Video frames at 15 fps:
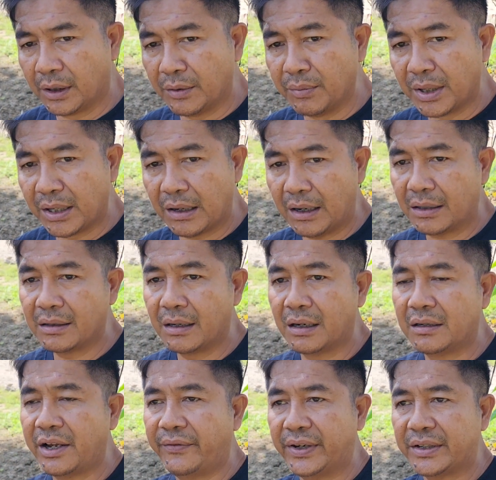gimana kan nggak
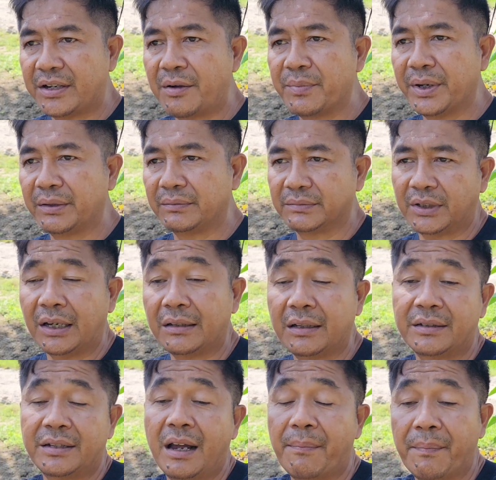ada efek samping
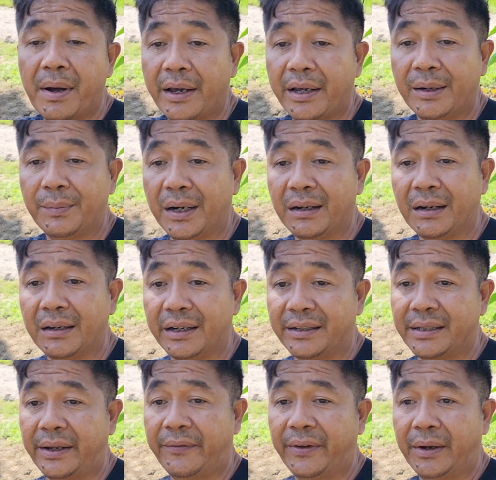kata siapa herbal nggak ada
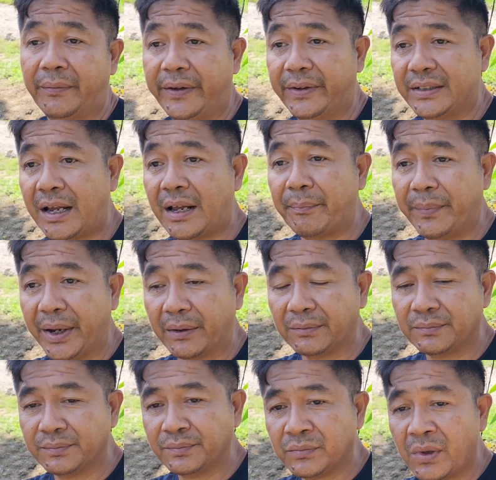efek samping
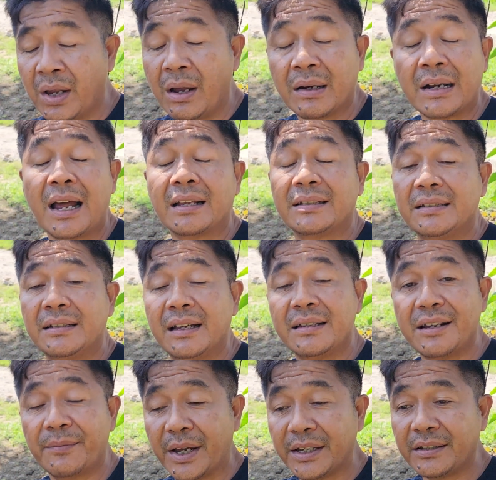nasi
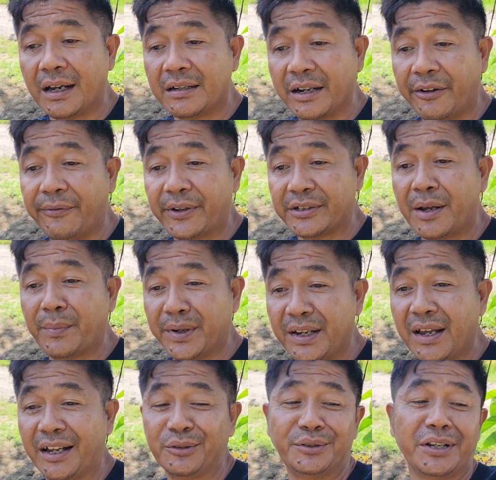saja mas ada efek
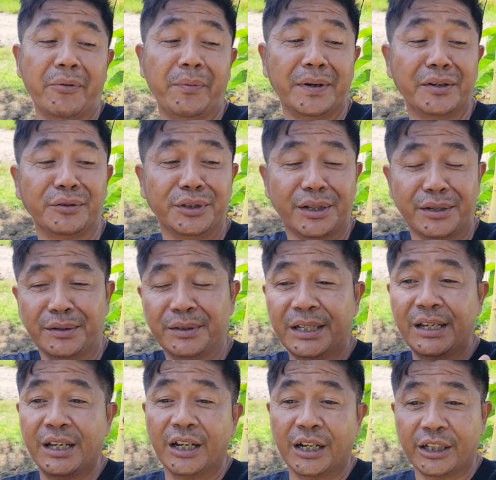sampingnya itu jawaban dokter
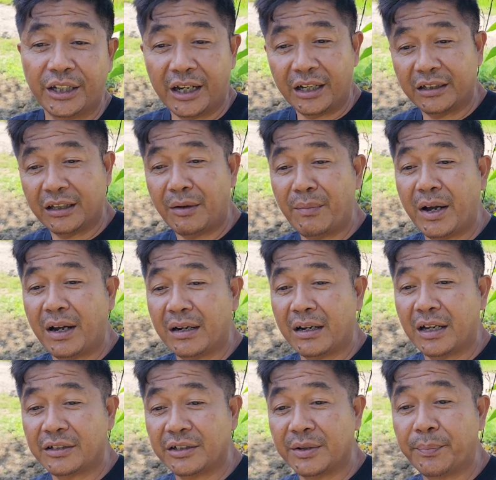ketika kita makan
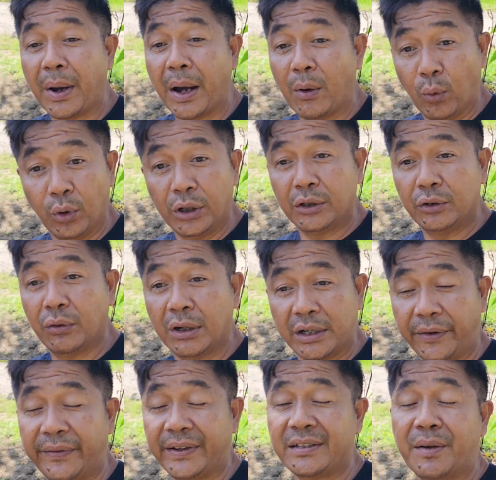nasi sebakul itu
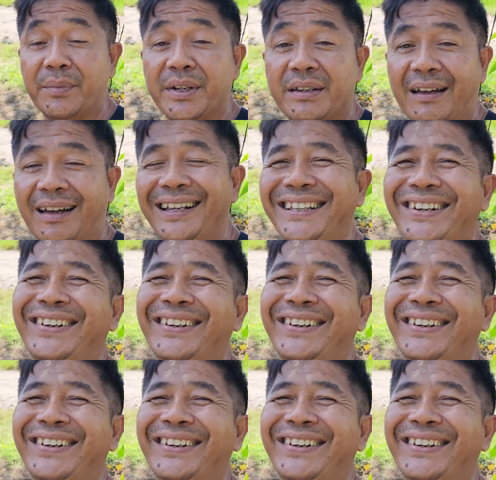ada efek sampingnya